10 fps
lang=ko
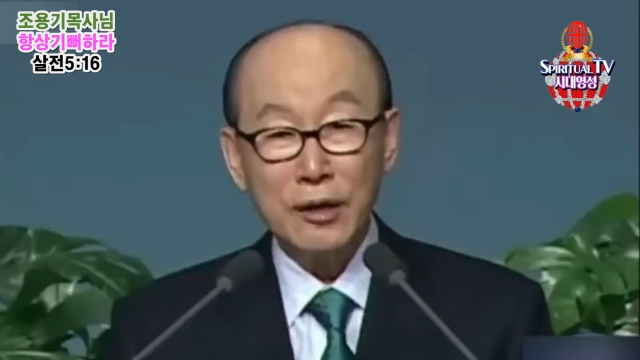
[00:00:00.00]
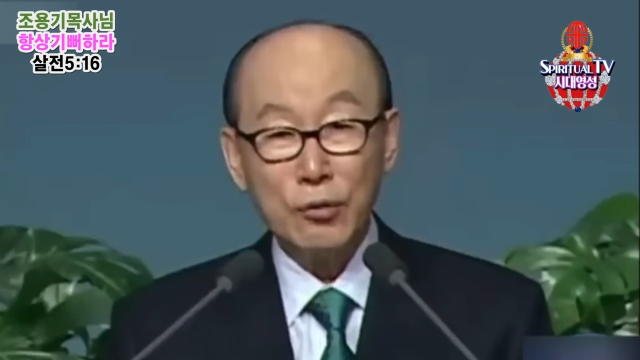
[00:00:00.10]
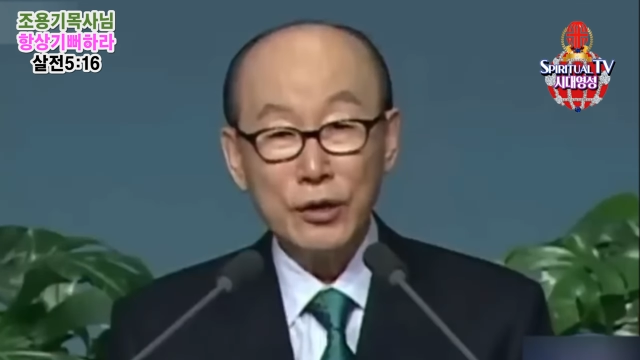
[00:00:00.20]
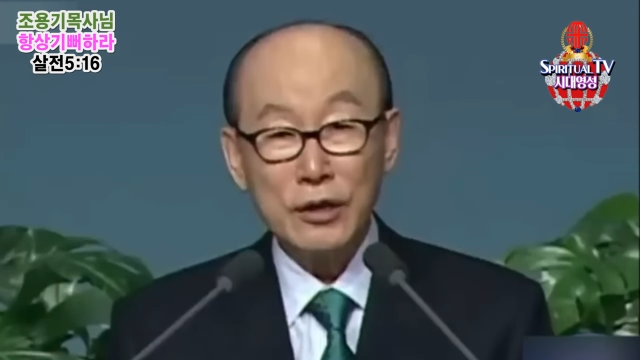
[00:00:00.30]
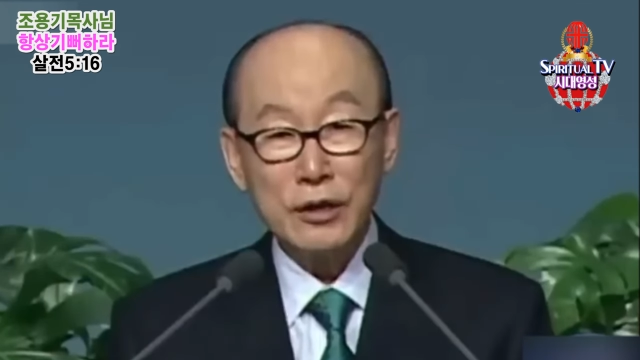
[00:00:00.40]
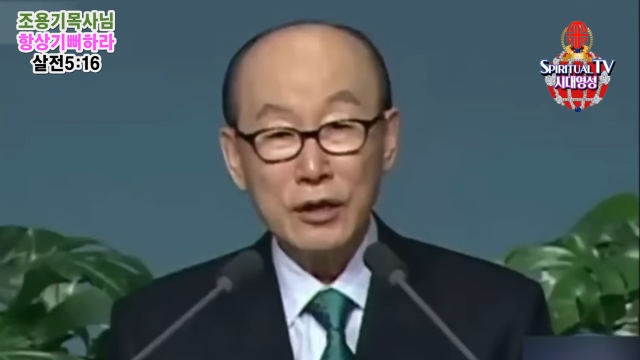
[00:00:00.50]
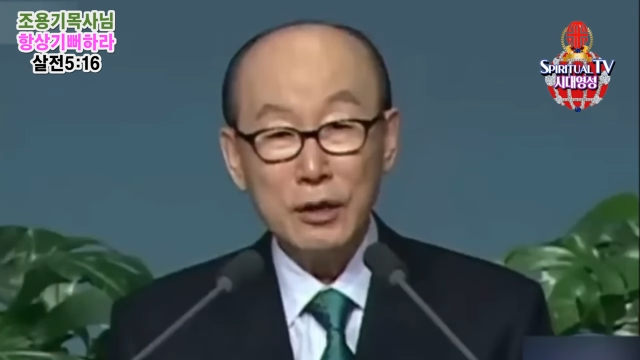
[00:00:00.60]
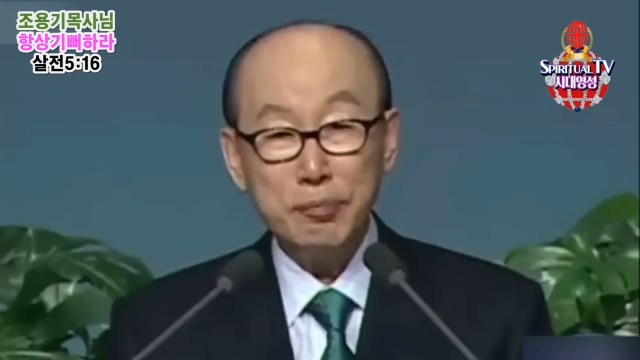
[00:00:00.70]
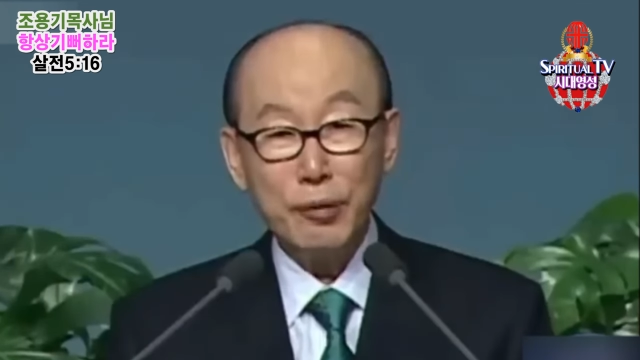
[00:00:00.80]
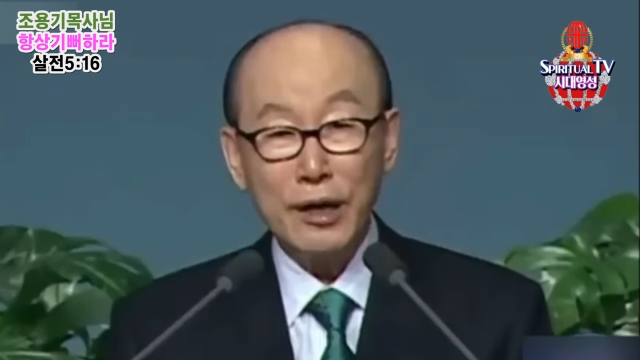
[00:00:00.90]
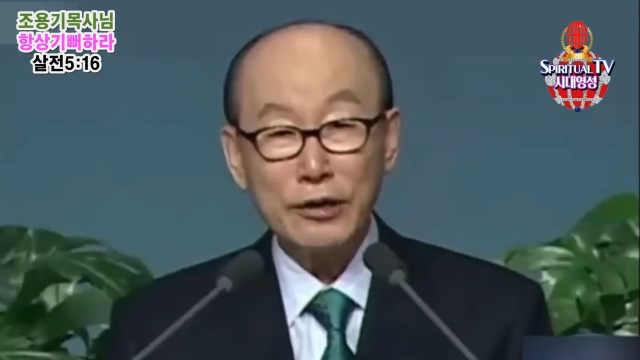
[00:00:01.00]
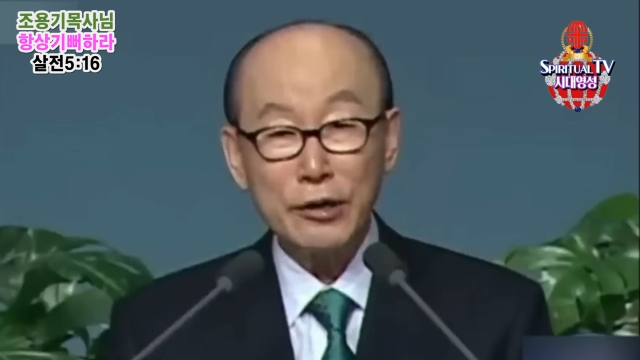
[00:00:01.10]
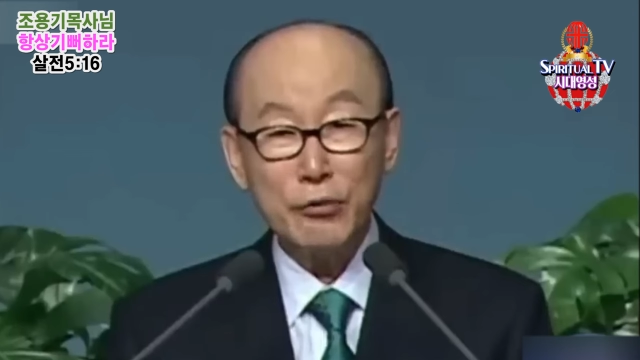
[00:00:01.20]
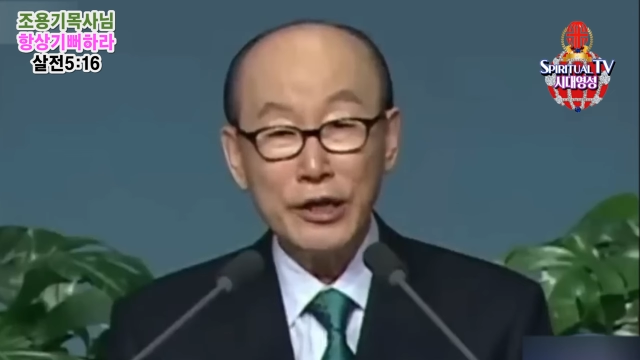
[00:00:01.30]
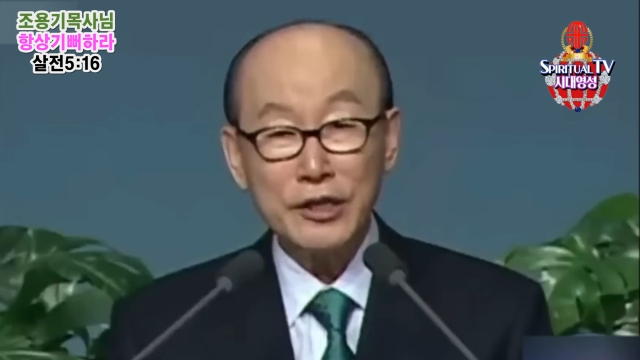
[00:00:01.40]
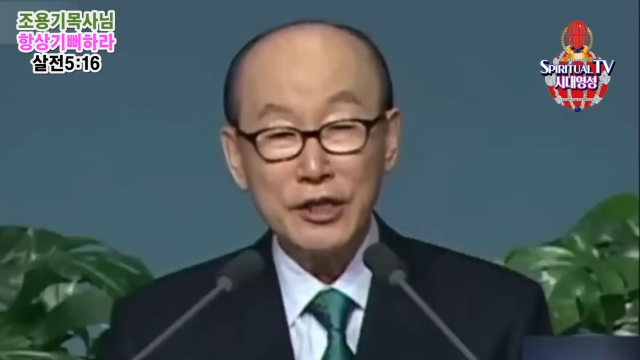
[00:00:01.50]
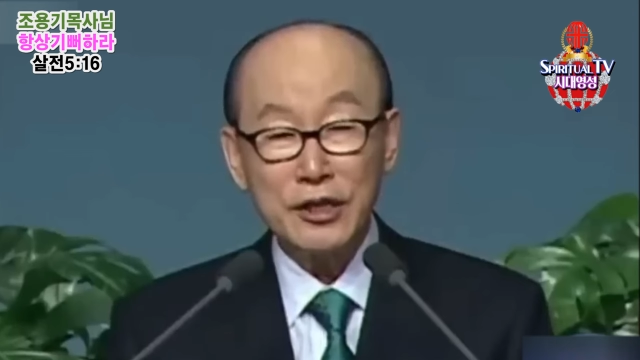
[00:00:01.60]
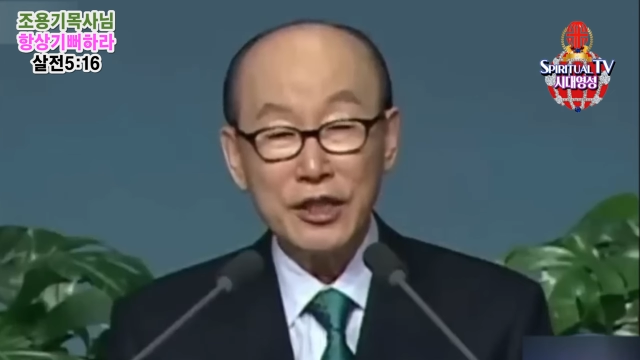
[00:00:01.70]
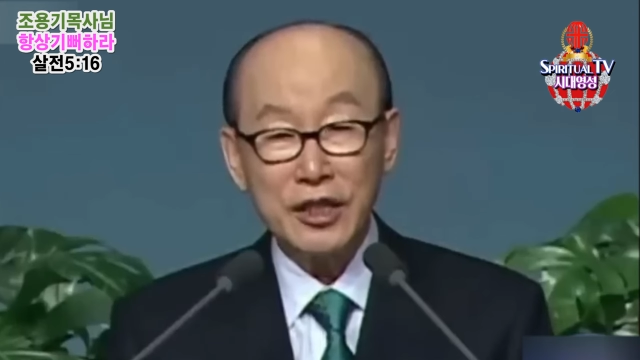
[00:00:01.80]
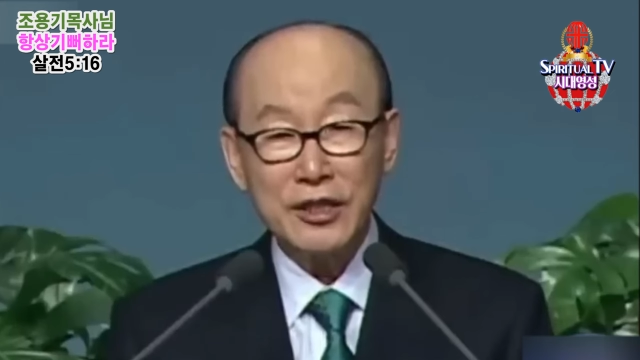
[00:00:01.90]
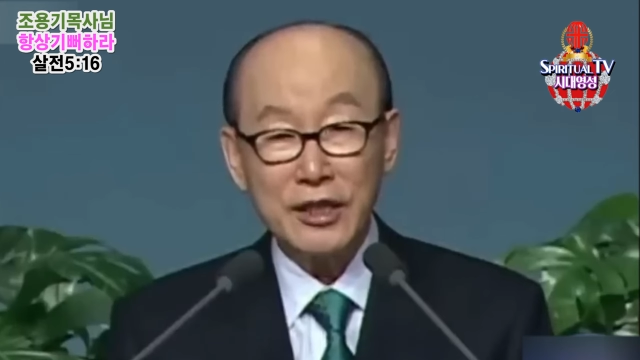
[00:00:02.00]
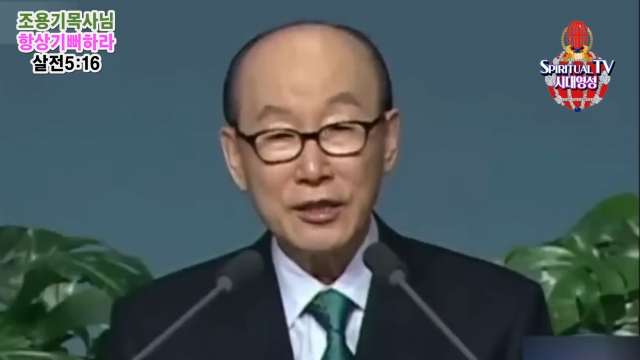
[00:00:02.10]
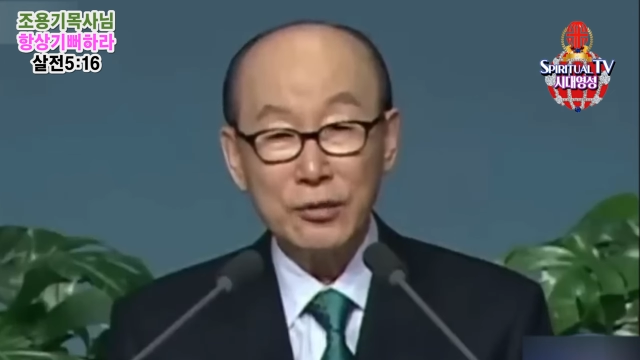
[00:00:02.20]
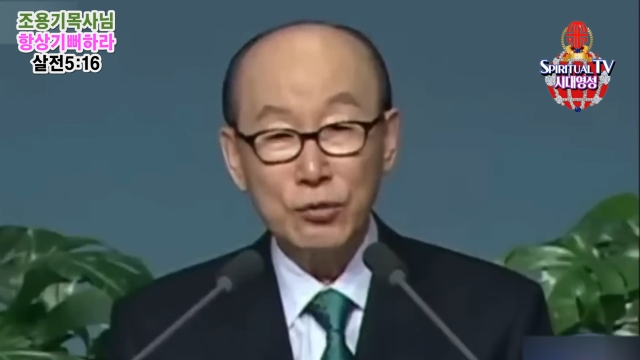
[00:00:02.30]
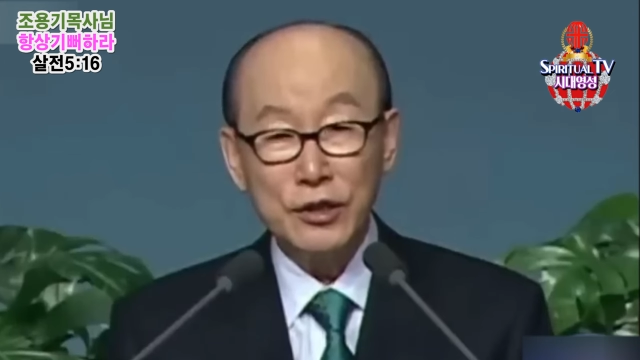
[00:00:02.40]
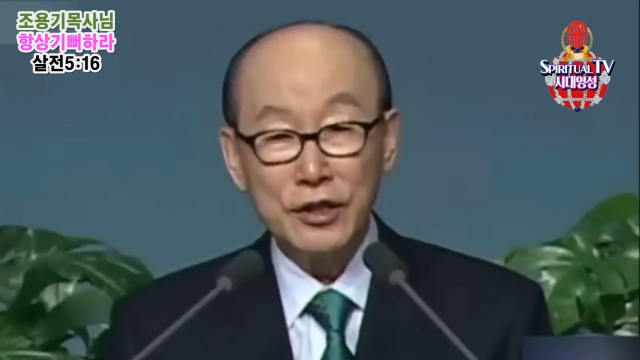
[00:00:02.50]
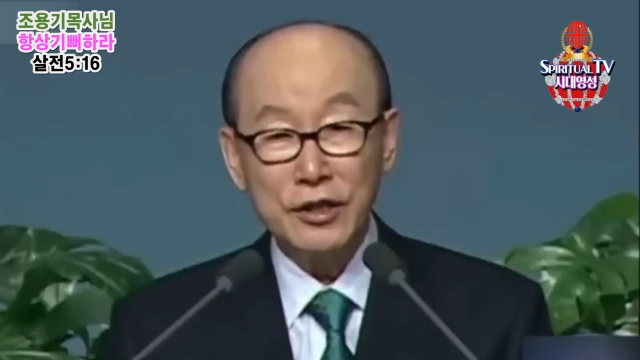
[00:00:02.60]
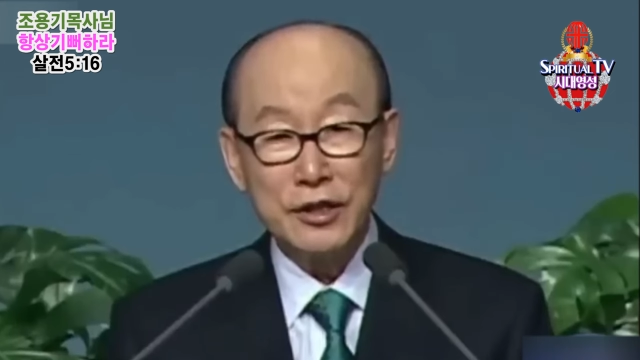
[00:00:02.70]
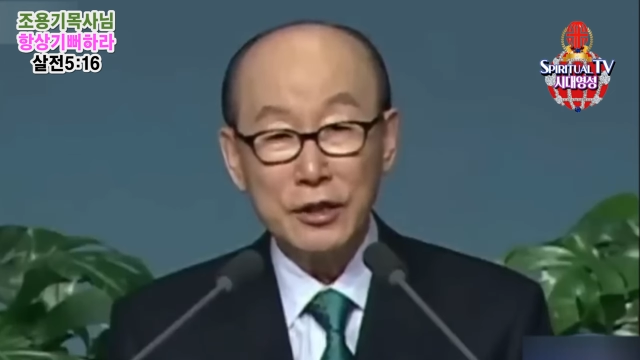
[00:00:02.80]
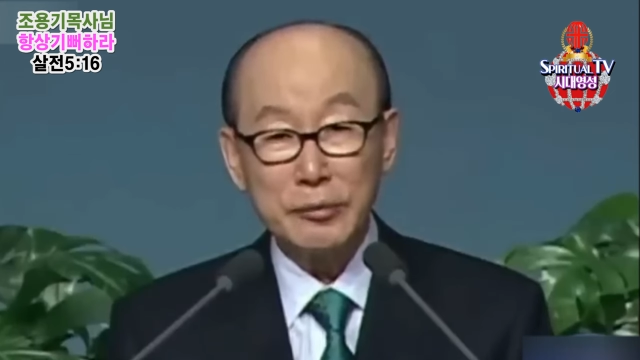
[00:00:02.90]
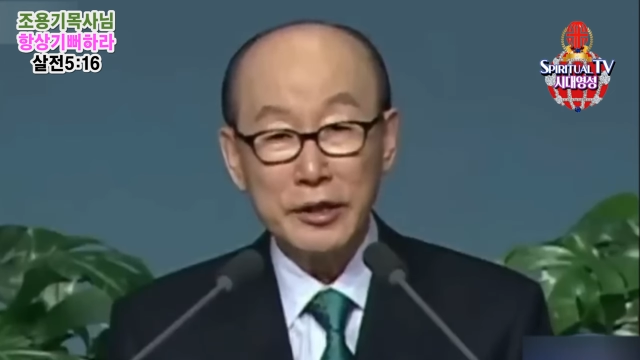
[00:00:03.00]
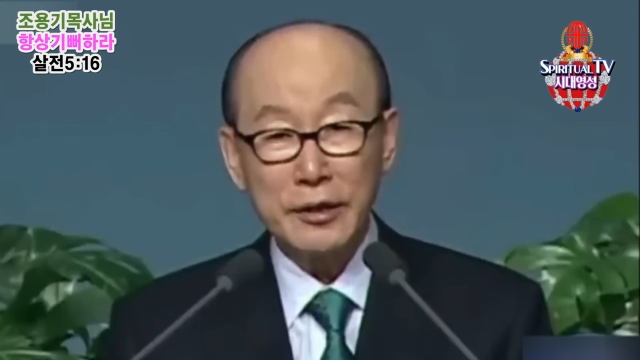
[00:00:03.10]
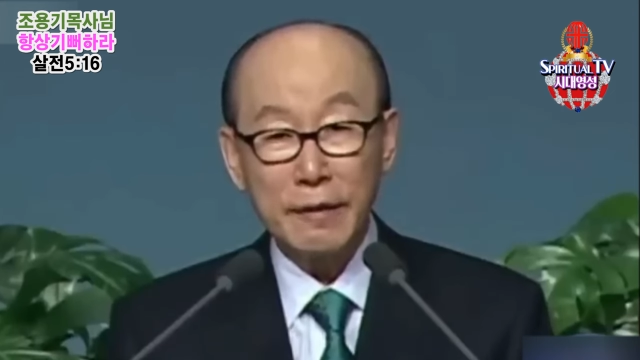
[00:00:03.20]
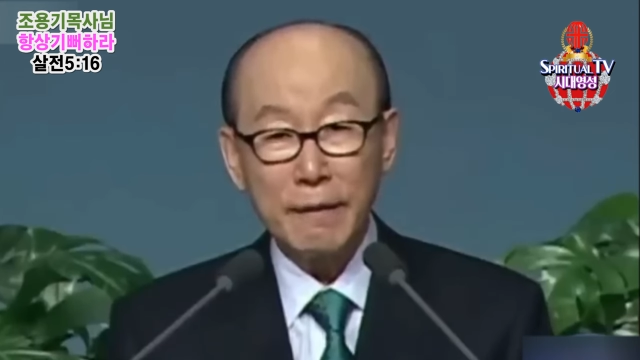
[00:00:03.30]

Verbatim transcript: 우리는 기뻐하기 위해서 태어난 우리들인 것입니다.